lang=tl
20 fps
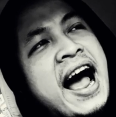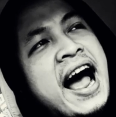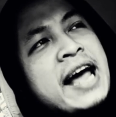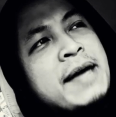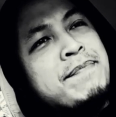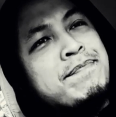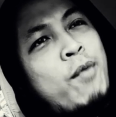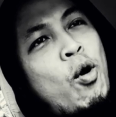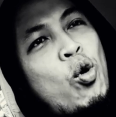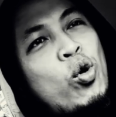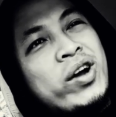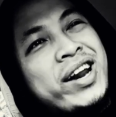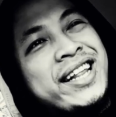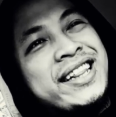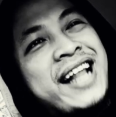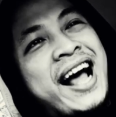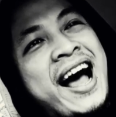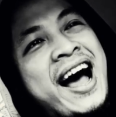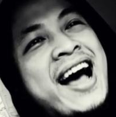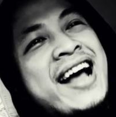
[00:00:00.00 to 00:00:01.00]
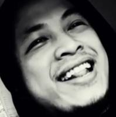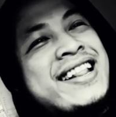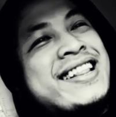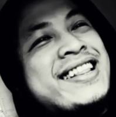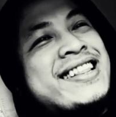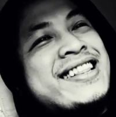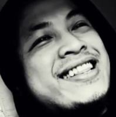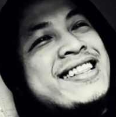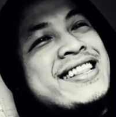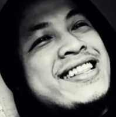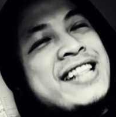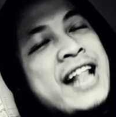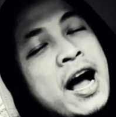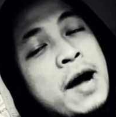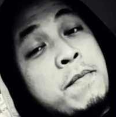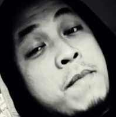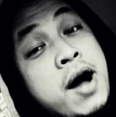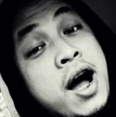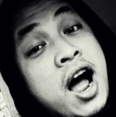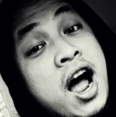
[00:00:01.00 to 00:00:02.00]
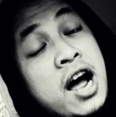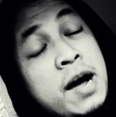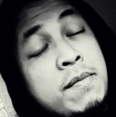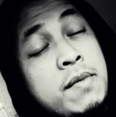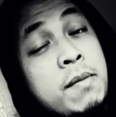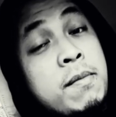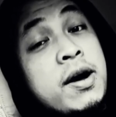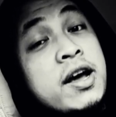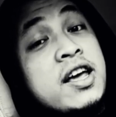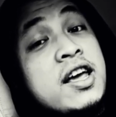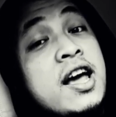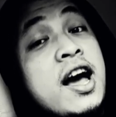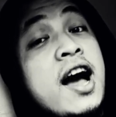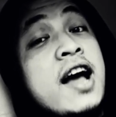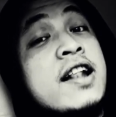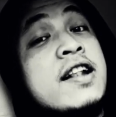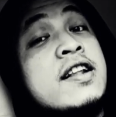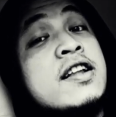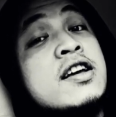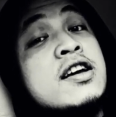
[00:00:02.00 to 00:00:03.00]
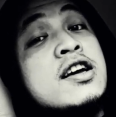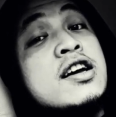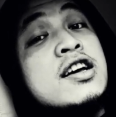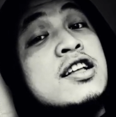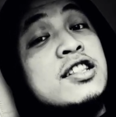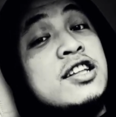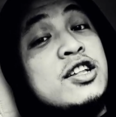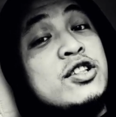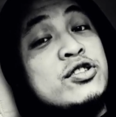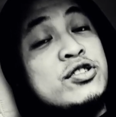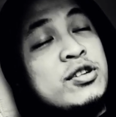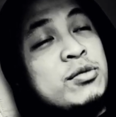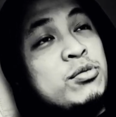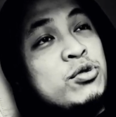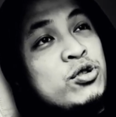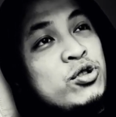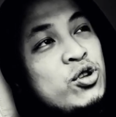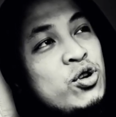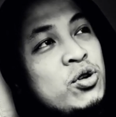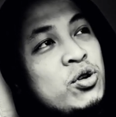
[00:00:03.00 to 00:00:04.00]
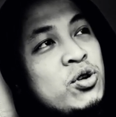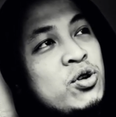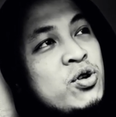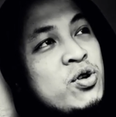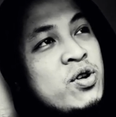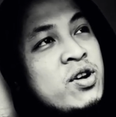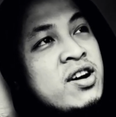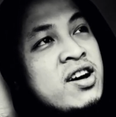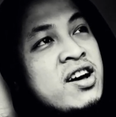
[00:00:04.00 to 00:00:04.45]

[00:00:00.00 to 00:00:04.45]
kaipokritahan ng mga kababaihan dito sa mundo.